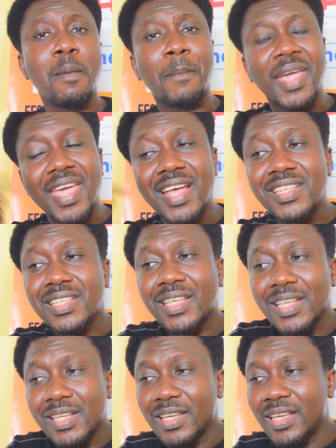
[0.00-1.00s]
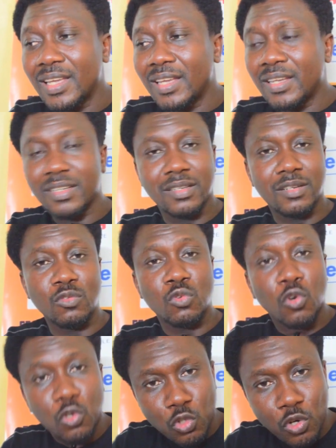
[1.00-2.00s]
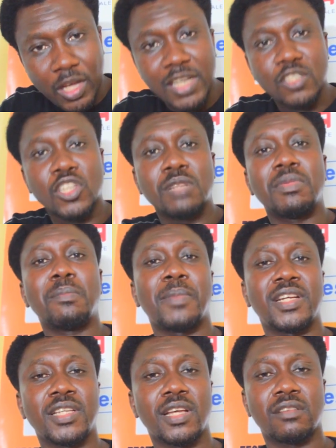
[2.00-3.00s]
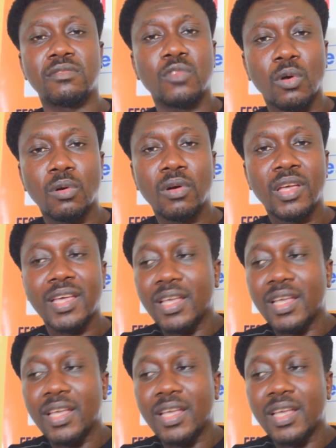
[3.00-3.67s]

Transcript: Mais est-ce que nous organisons de même manière. Non.